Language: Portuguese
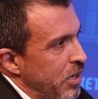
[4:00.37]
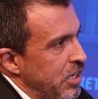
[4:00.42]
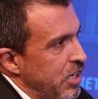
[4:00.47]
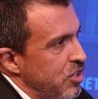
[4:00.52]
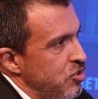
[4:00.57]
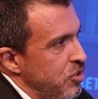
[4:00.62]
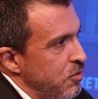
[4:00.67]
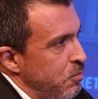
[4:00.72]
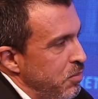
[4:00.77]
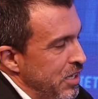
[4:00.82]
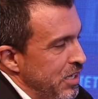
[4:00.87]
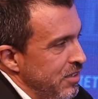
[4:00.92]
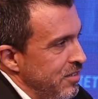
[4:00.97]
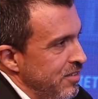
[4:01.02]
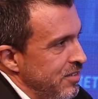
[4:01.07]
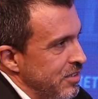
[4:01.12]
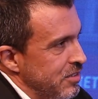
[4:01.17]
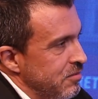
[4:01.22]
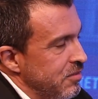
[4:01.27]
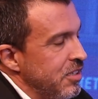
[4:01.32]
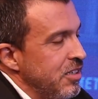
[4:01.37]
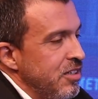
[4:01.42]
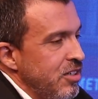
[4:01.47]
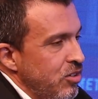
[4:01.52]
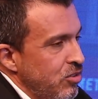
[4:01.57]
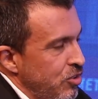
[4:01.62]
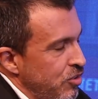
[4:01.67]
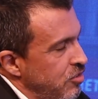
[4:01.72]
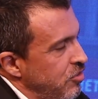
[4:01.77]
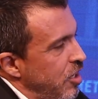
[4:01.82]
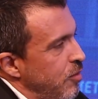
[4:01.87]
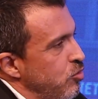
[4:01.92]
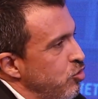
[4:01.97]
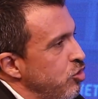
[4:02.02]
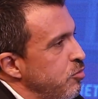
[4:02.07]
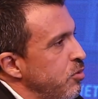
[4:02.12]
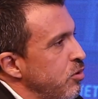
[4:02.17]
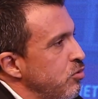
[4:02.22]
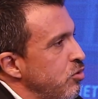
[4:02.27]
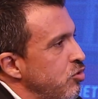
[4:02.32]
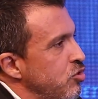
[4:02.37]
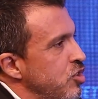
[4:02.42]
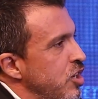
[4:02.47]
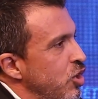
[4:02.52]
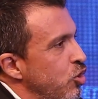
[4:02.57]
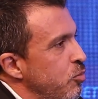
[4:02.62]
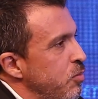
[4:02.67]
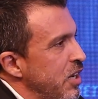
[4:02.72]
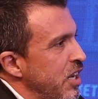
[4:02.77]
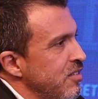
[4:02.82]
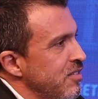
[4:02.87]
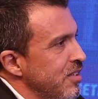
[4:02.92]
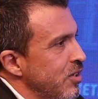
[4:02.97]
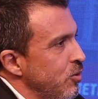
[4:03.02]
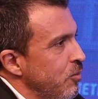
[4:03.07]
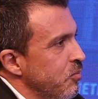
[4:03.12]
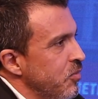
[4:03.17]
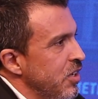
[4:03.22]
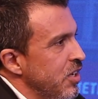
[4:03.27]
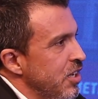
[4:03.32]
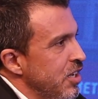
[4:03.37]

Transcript: uma inadimplência, nós temos os produtos de recuperação,